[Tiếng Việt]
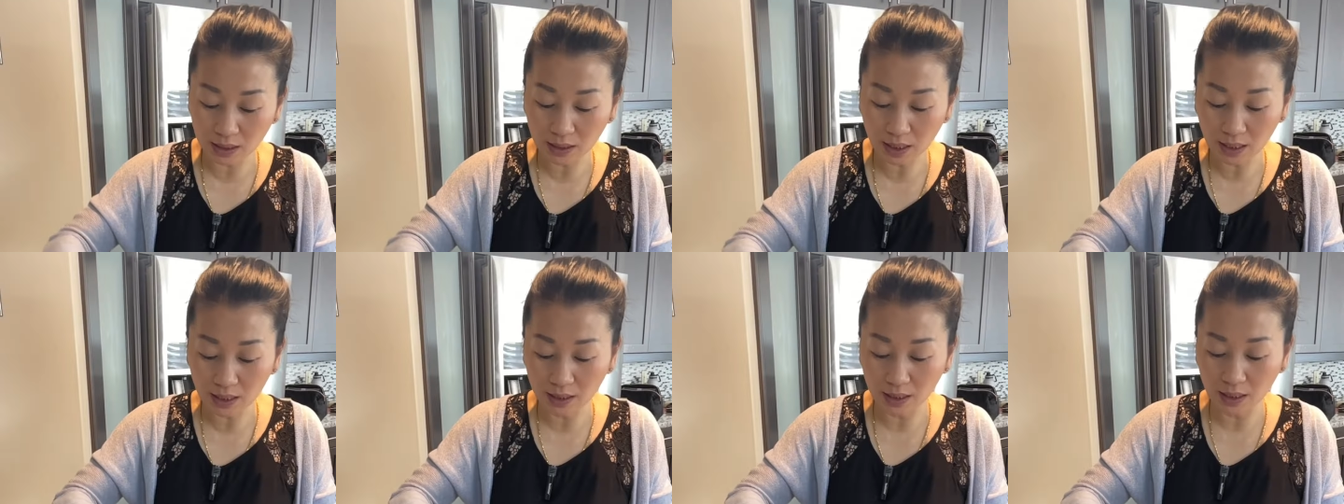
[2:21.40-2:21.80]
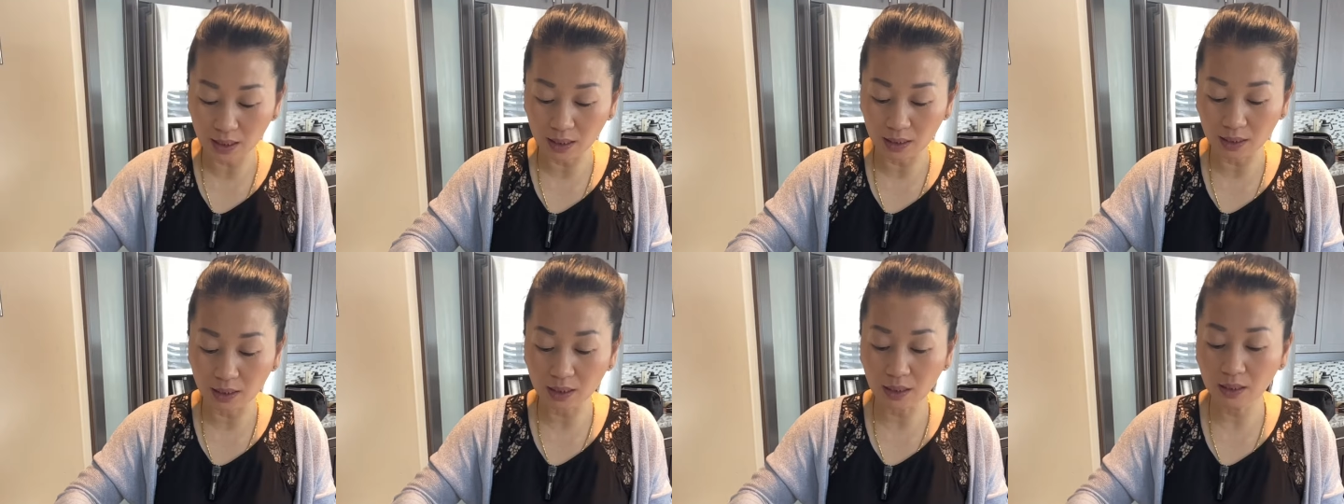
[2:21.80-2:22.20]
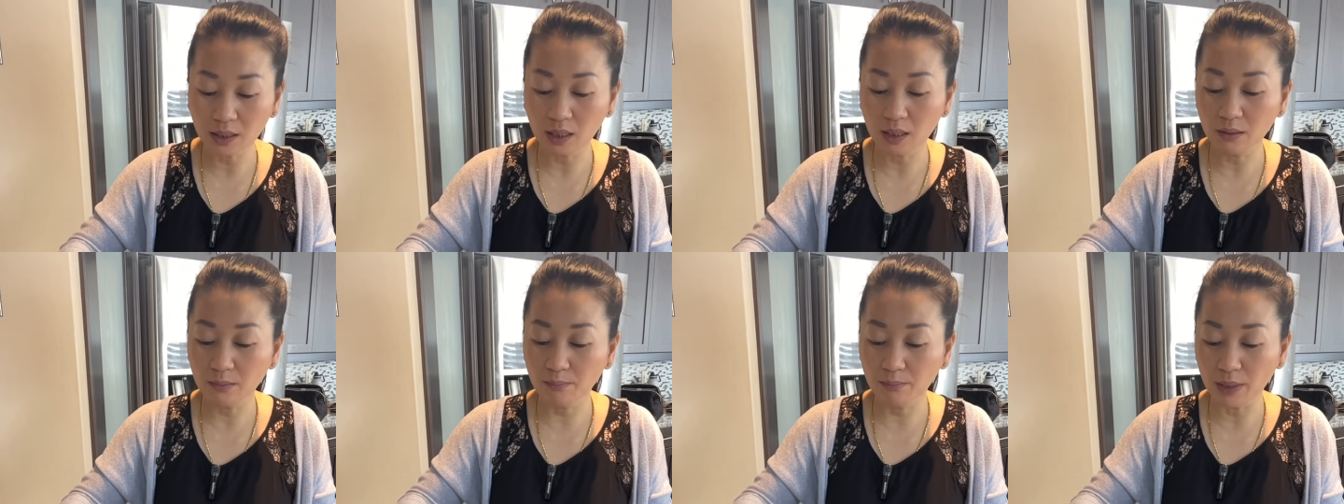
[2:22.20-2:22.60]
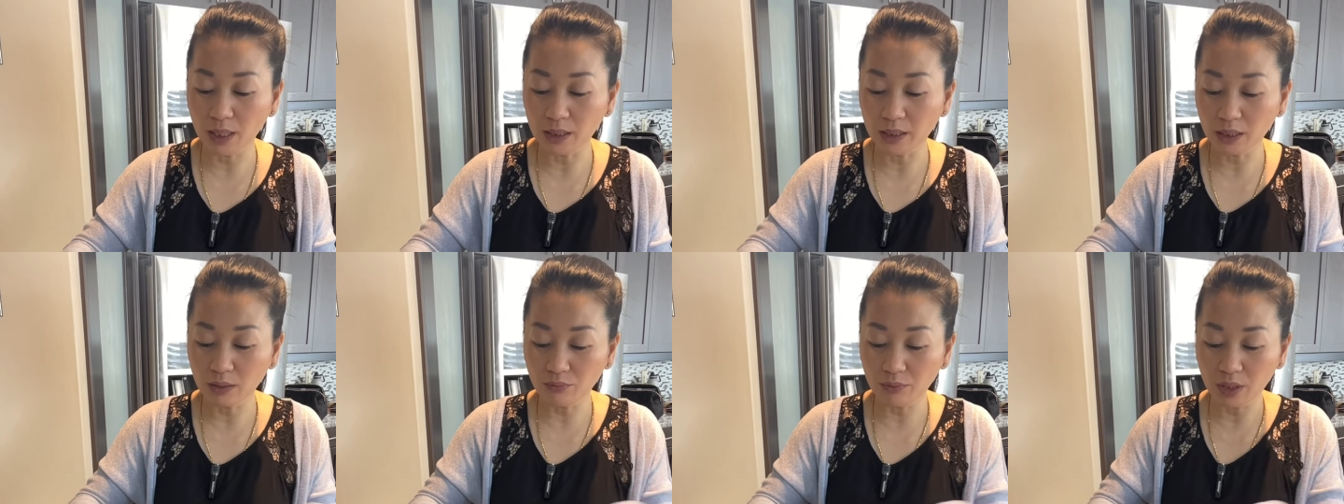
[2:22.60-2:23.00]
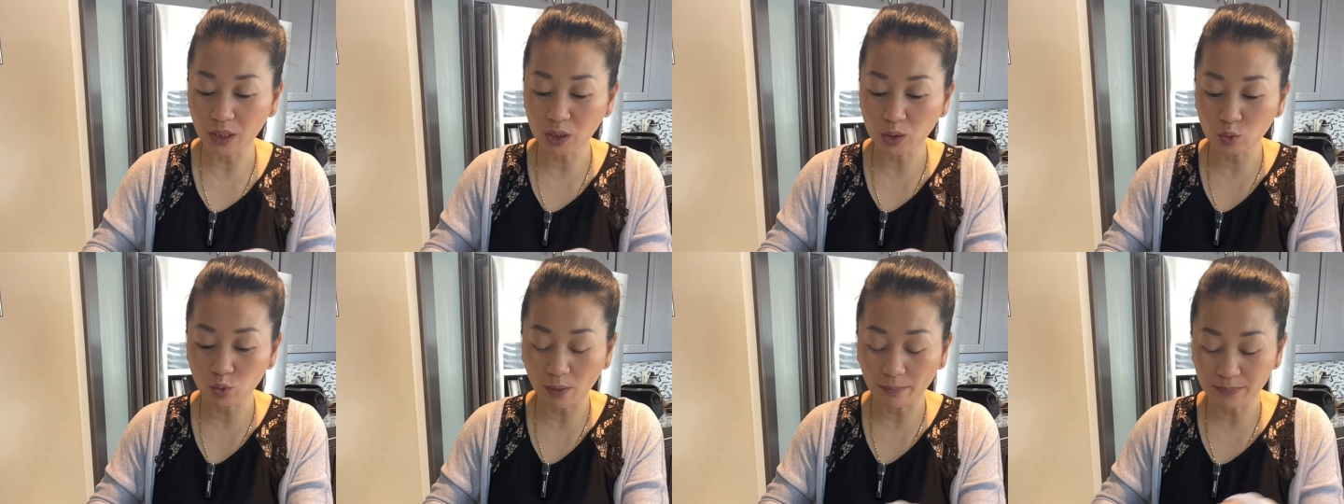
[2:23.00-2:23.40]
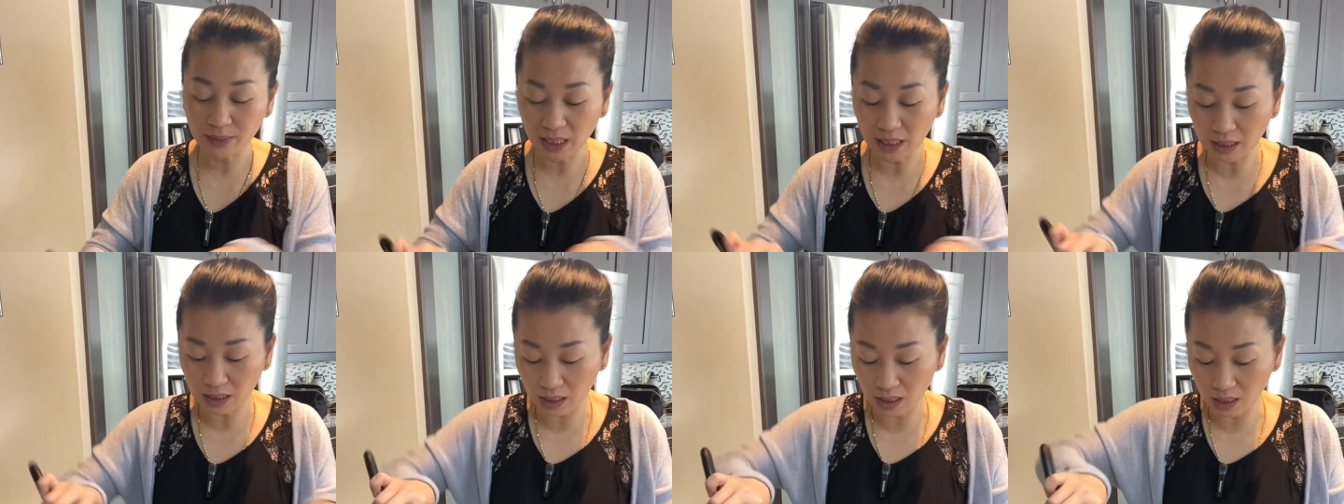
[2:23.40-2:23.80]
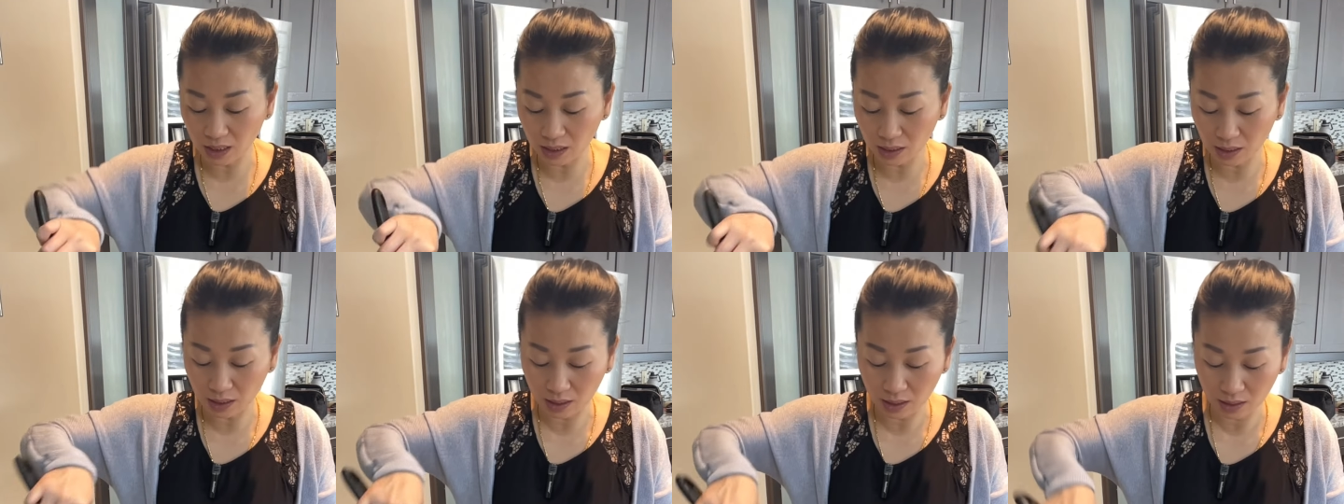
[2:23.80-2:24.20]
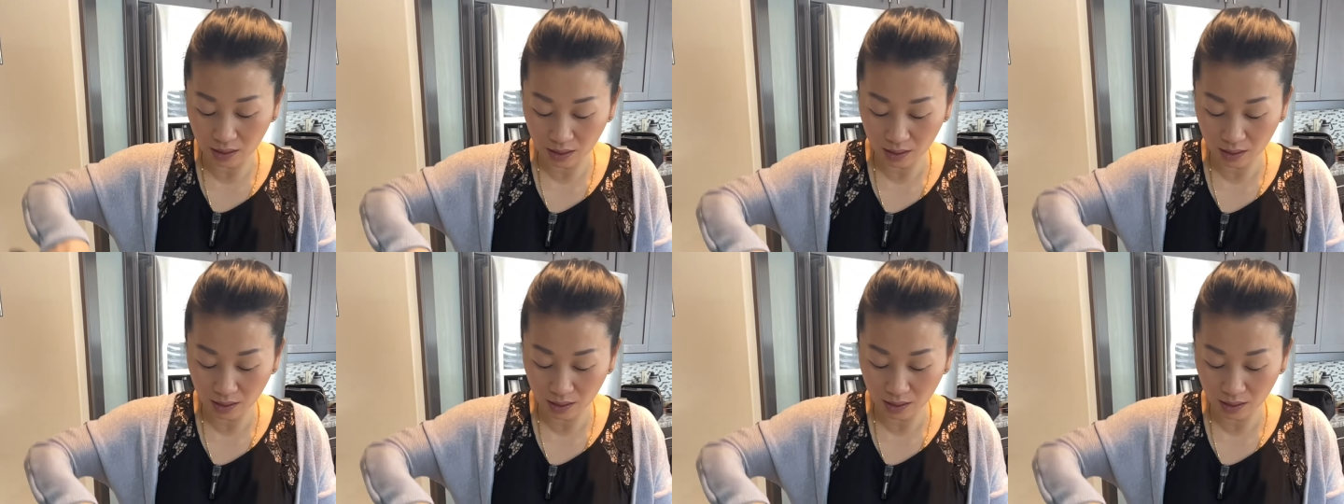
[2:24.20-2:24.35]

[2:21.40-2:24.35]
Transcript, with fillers: tới lời nâng vợ nâng bị chuột chanti nương này